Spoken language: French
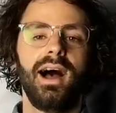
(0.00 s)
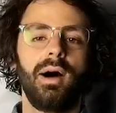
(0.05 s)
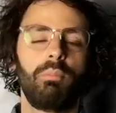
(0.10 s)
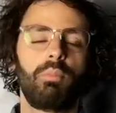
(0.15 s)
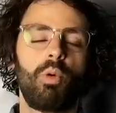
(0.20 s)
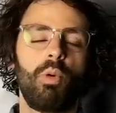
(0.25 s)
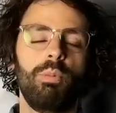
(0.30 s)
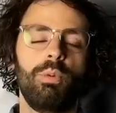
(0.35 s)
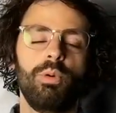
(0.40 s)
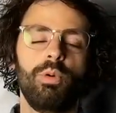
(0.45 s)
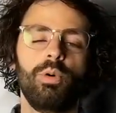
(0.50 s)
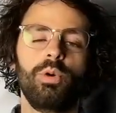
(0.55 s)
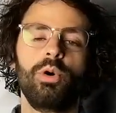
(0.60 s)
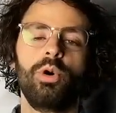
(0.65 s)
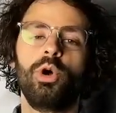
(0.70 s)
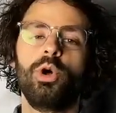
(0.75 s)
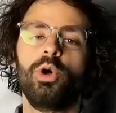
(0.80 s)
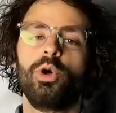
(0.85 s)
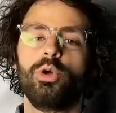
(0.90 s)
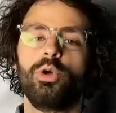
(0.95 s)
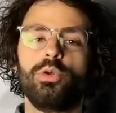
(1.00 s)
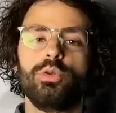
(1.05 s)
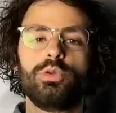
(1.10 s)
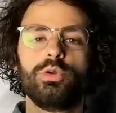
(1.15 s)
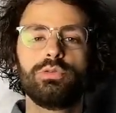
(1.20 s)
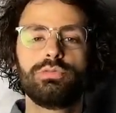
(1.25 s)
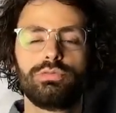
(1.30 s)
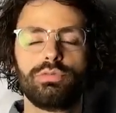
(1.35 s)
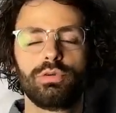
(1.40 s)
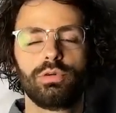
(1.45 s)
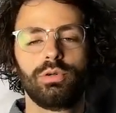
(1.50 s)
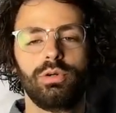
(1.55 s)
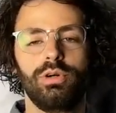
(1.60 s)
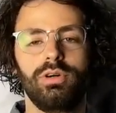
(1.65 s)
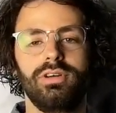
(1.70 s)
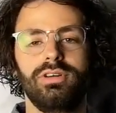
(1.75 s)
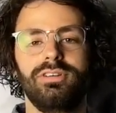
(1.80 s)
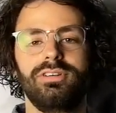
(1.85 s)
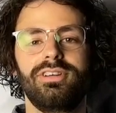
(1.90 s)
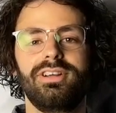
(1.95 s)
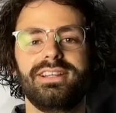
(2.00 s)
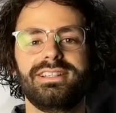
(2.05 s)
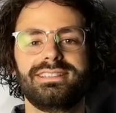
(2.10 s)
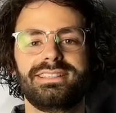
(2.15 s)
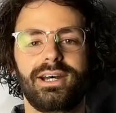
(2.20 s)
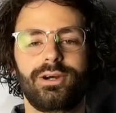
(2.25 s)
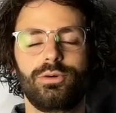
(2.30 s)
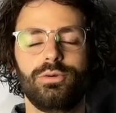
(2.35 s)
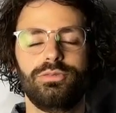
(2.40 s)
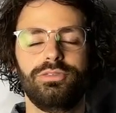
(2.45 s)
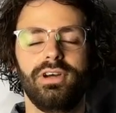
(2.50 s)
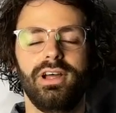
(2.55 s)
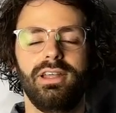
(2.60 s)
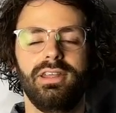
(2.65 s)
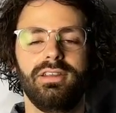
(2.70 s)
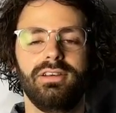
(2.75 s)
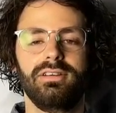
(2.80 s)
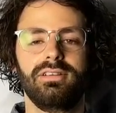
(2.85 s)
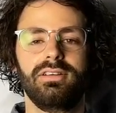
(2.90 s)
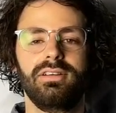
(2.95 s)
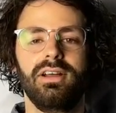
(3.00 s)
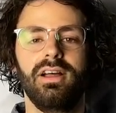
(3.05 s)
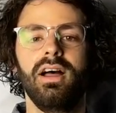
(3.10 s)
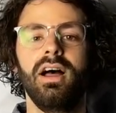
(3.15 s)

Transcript: à propos de vos acouphènes.